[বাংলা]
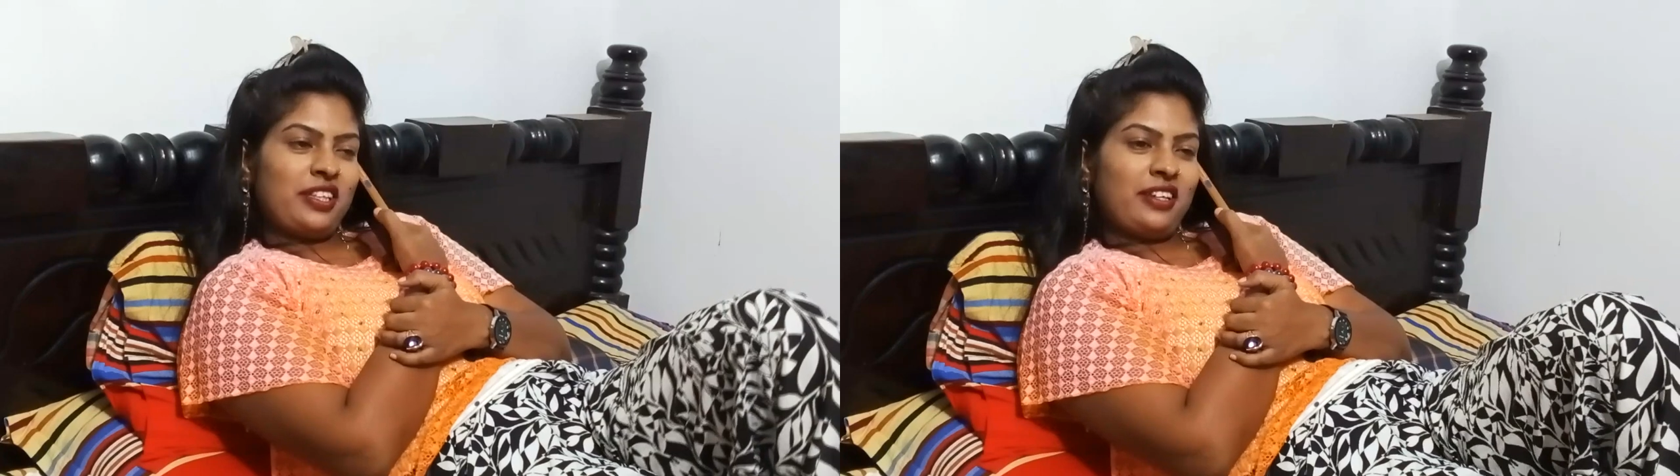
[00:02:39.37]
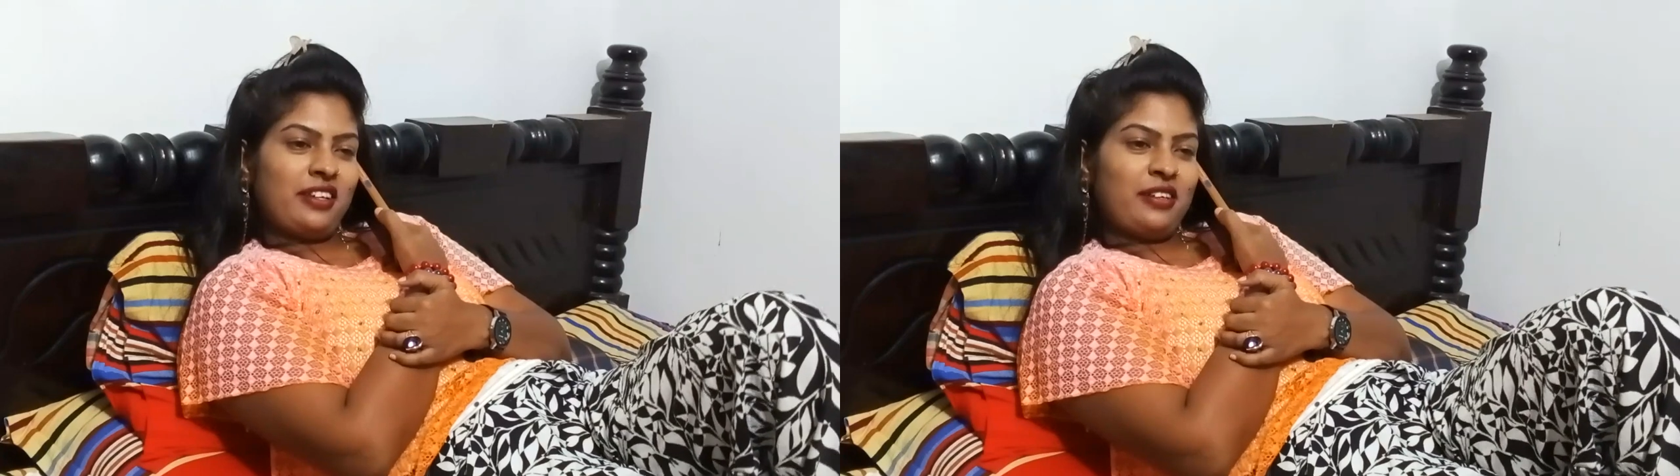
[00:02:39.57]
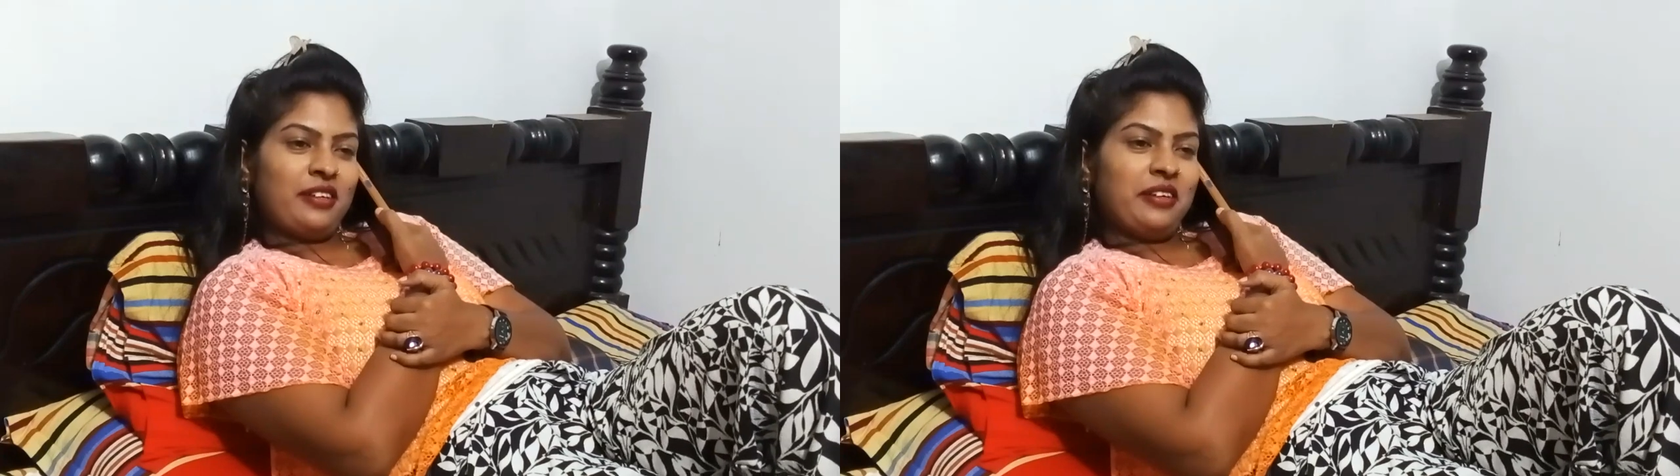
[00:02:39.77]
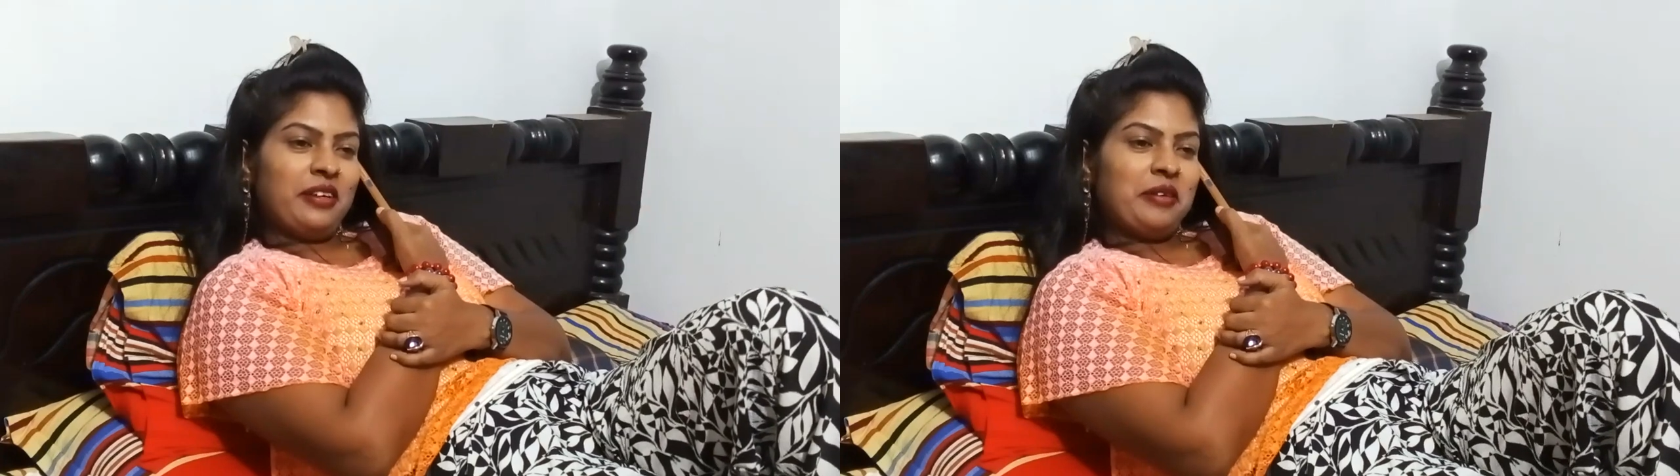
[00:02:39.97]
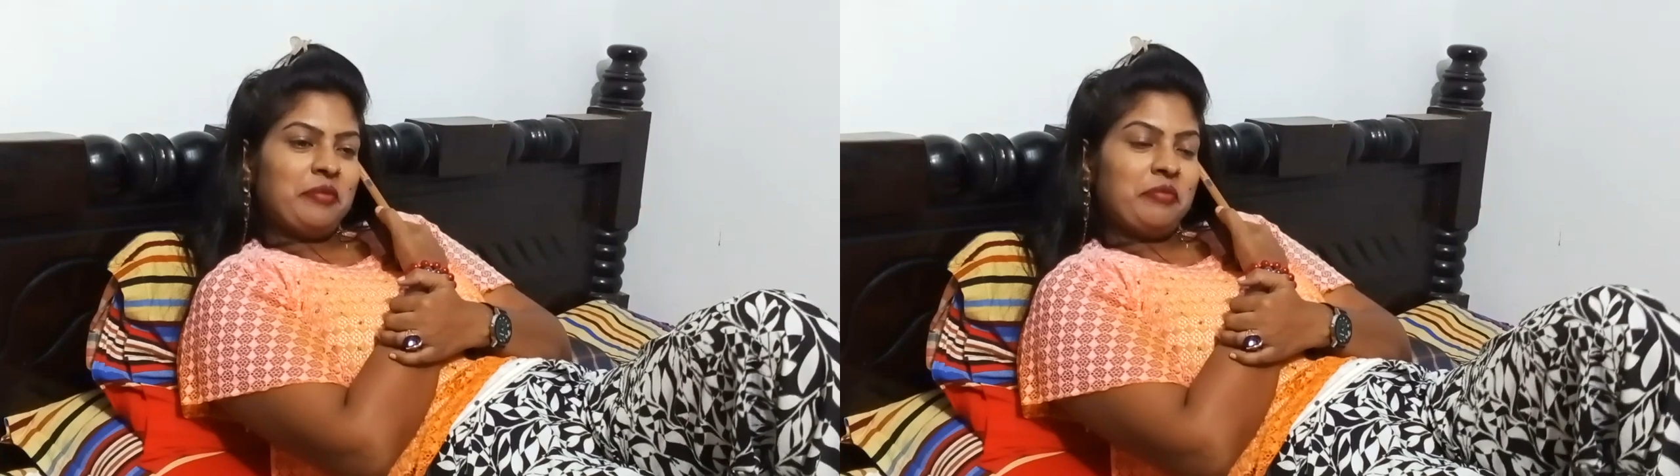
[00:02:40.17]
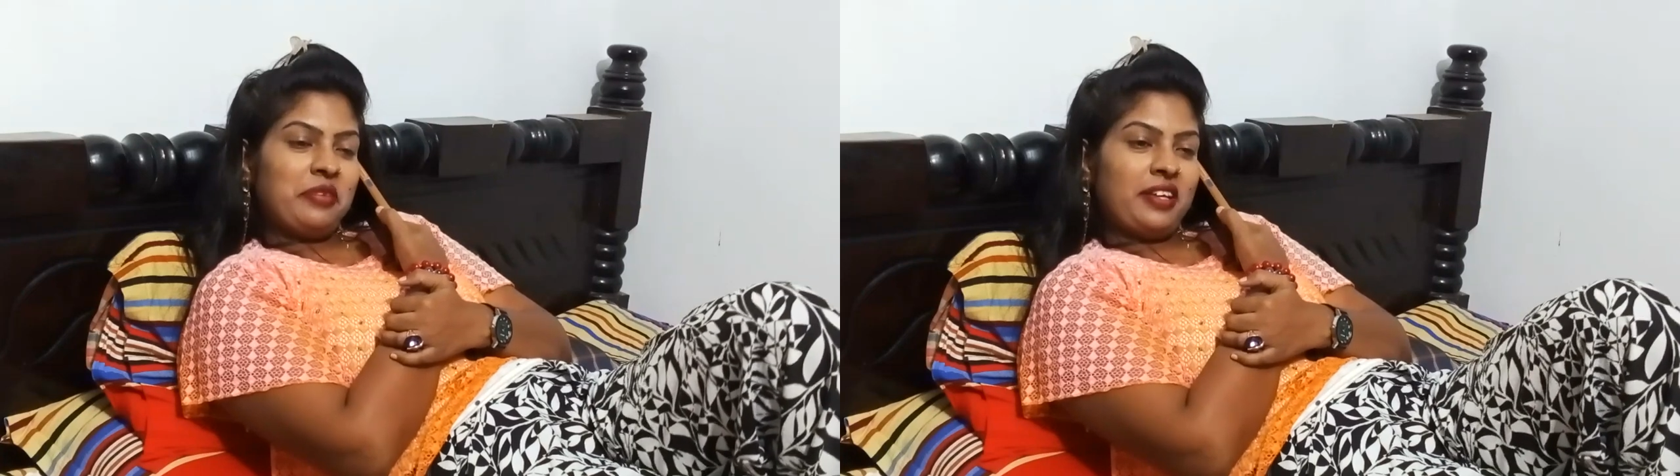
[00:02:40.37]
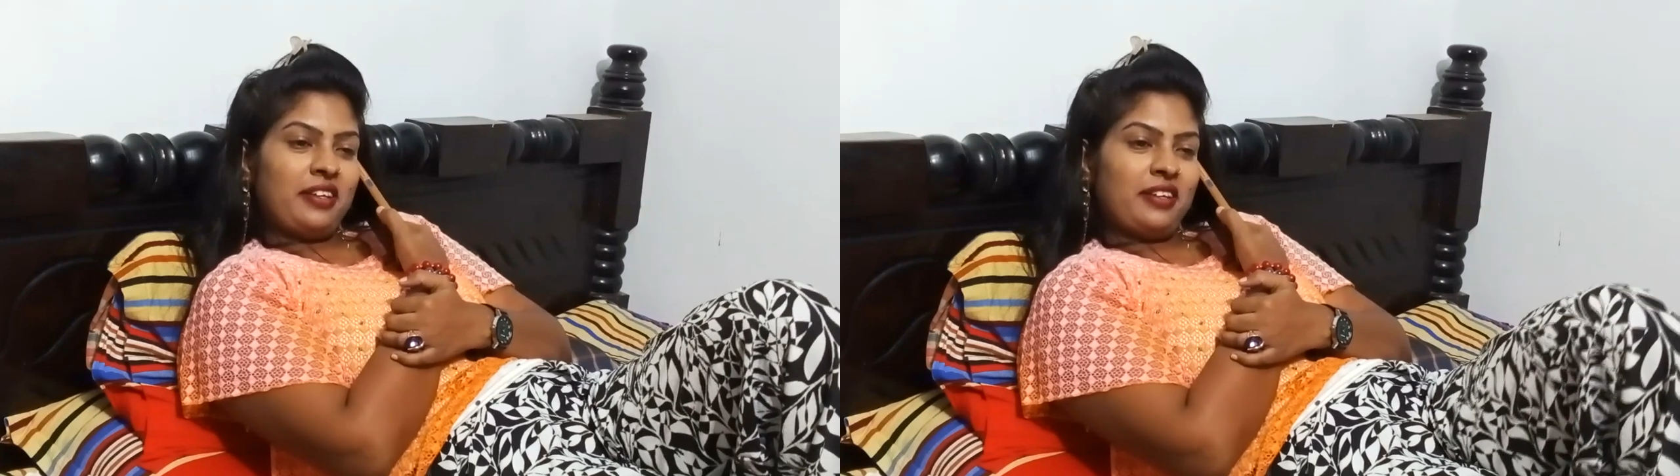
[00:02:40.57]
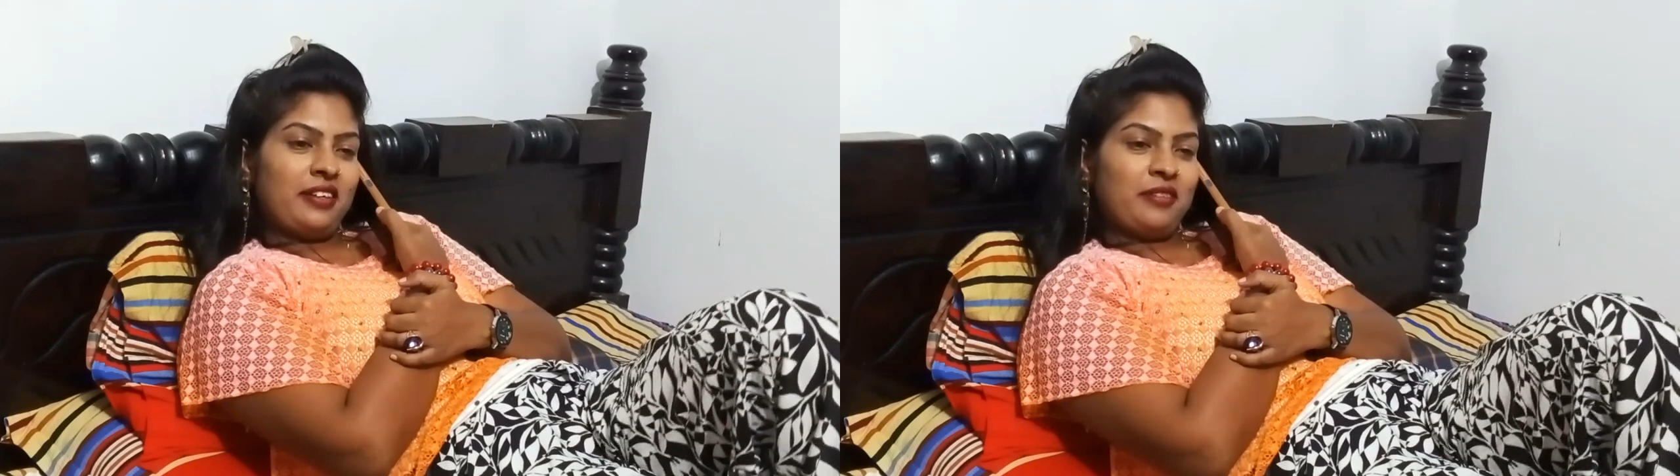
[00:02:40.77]
দেখে
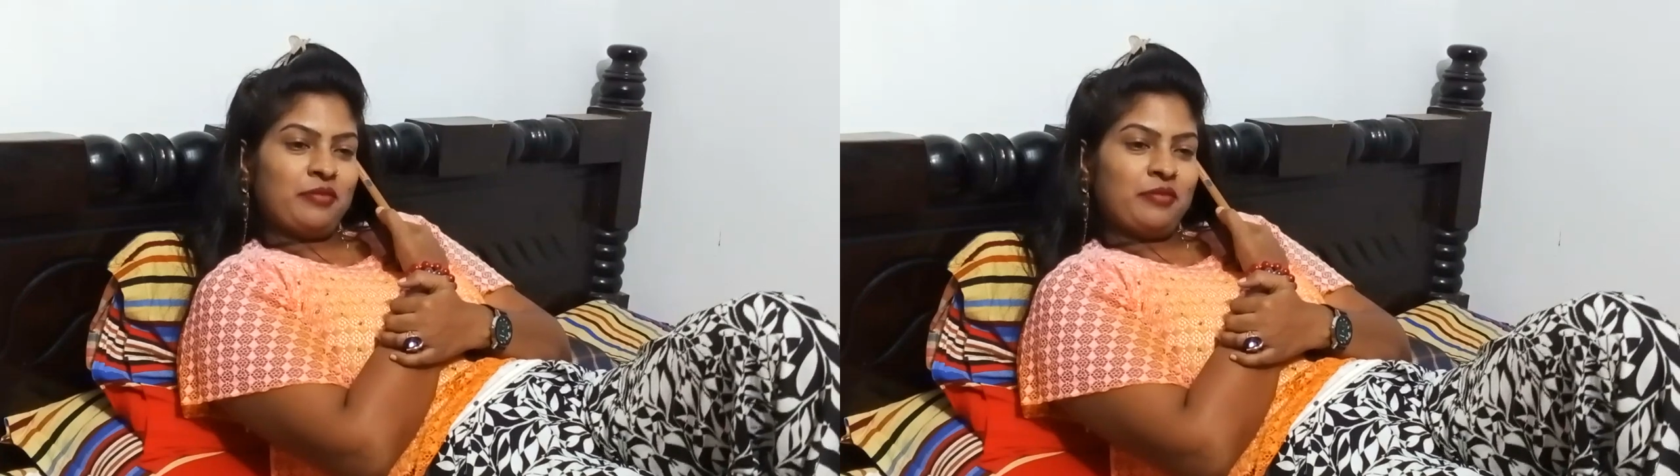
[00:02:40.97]
বিয়েকে